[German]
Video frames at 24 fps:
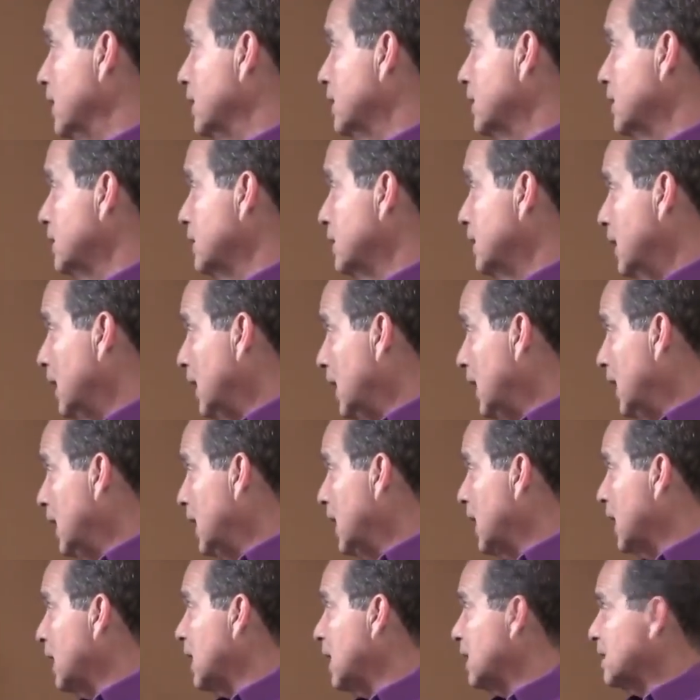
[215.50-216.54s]
ist?
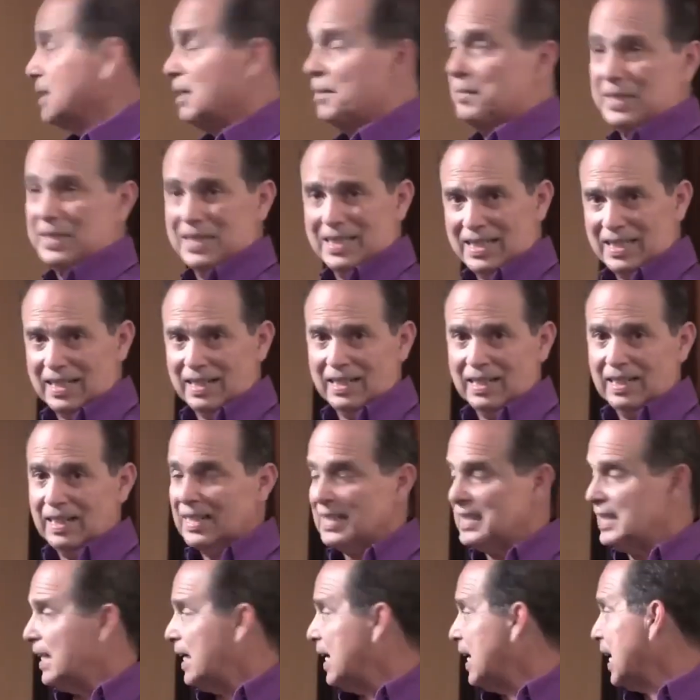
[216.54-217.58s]
Verstehen Sie mich?
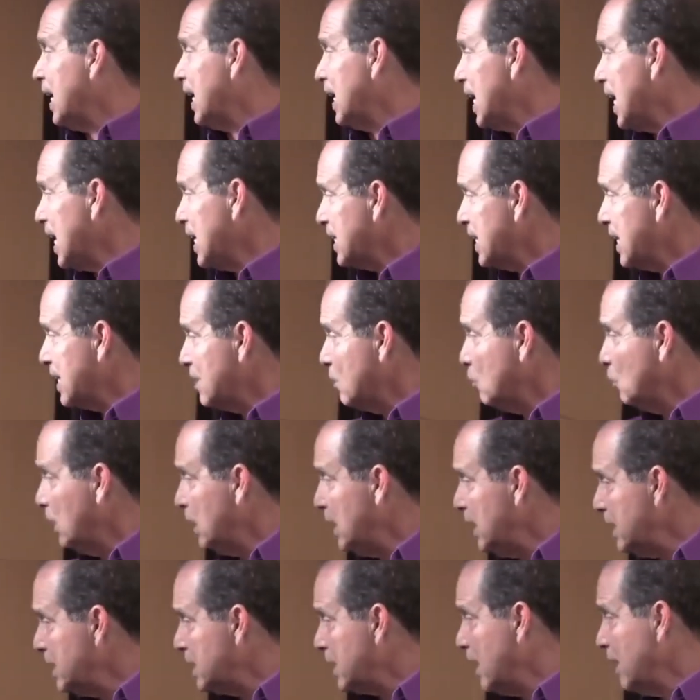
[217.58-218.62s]
Also wird Fett
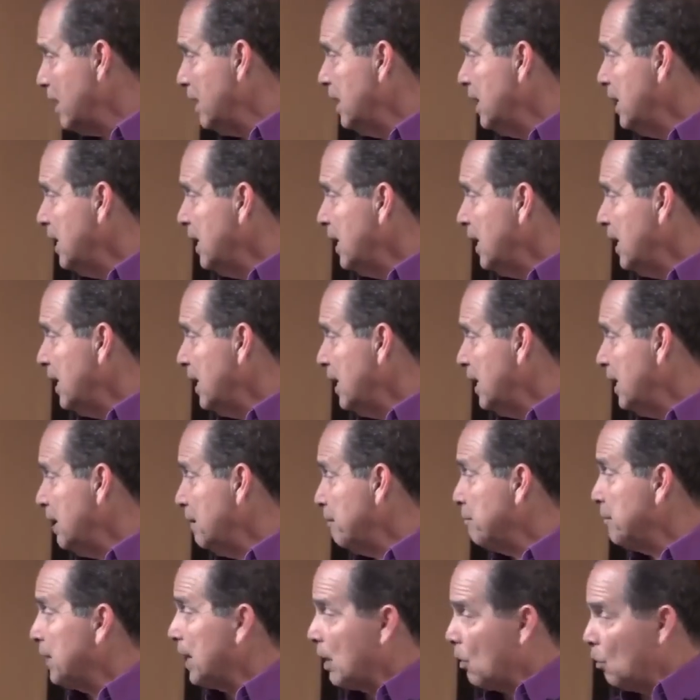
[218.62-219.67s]
verwendet, um Energie zu
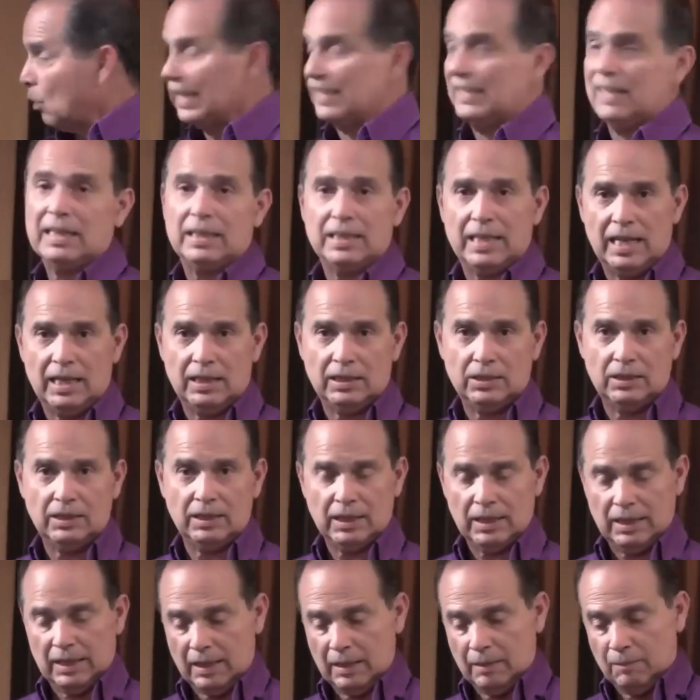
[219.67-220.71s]
speichern, das heißt,
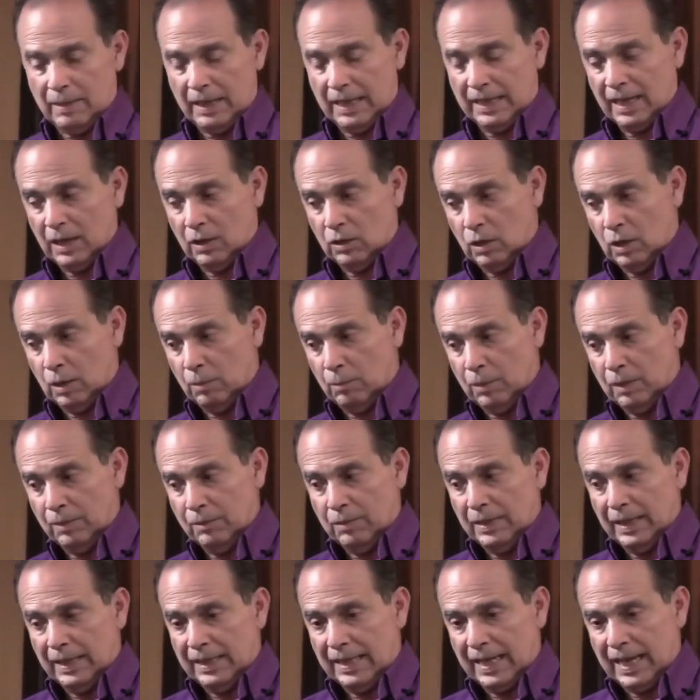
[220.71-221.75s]
wenn der Körper
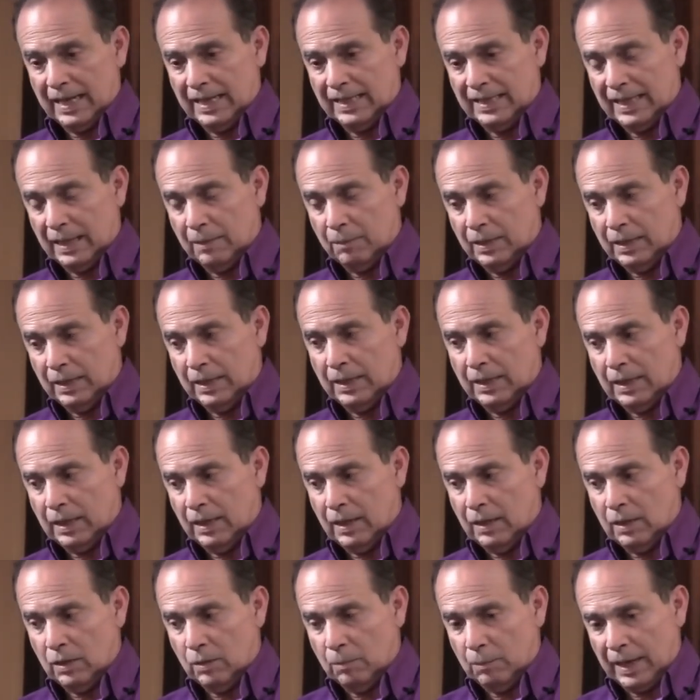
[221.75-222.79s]
Fett ansammelt,
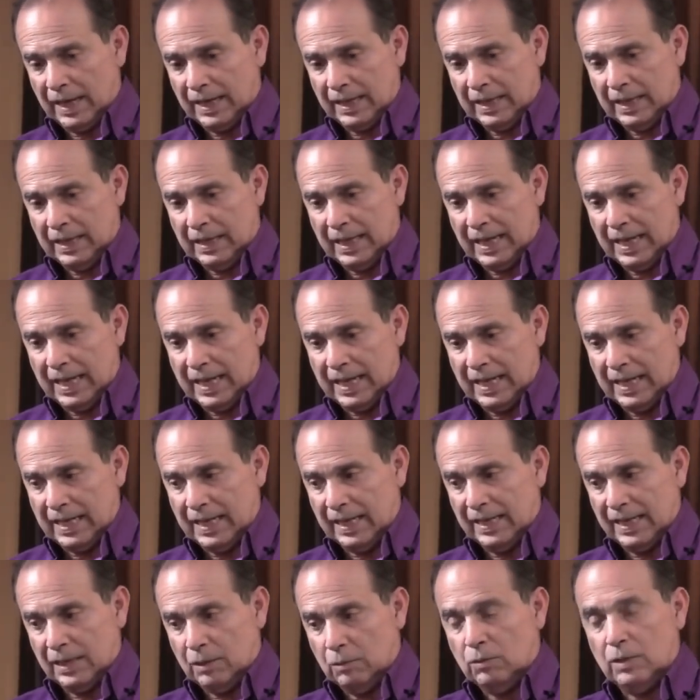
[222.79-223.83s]
speichert er
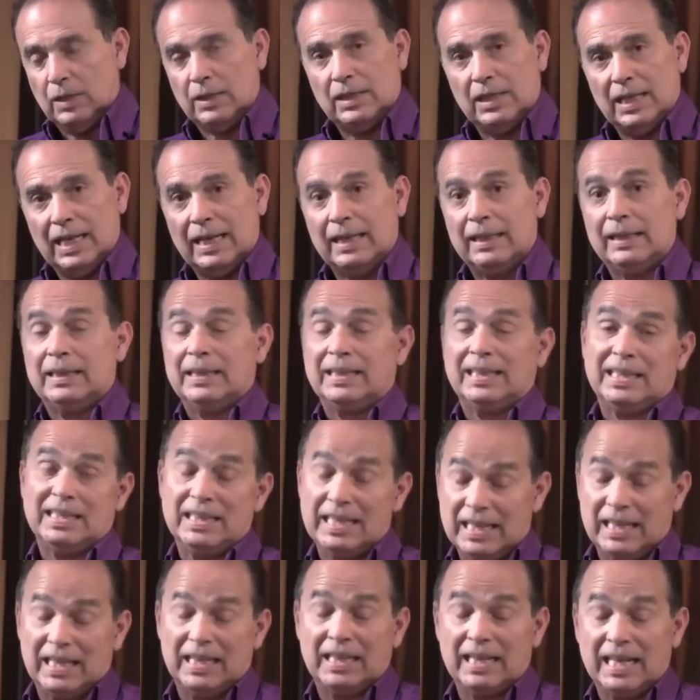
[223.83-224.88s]
Energie für Zeiten, in
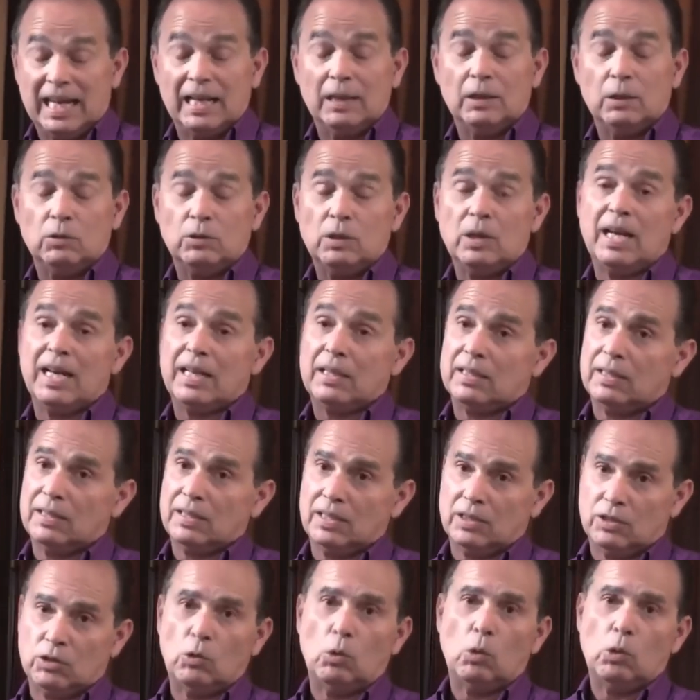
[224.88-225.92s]
denen keine vorhanden
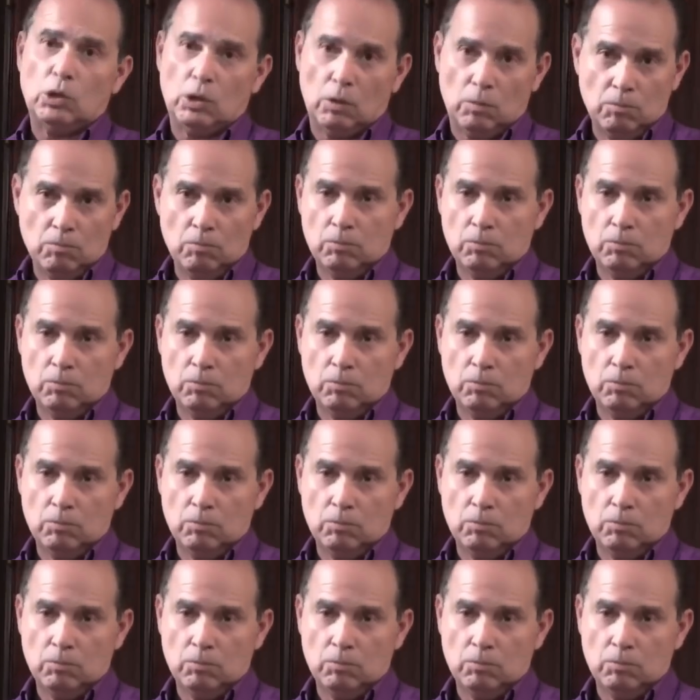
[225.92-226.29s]
ist, oder?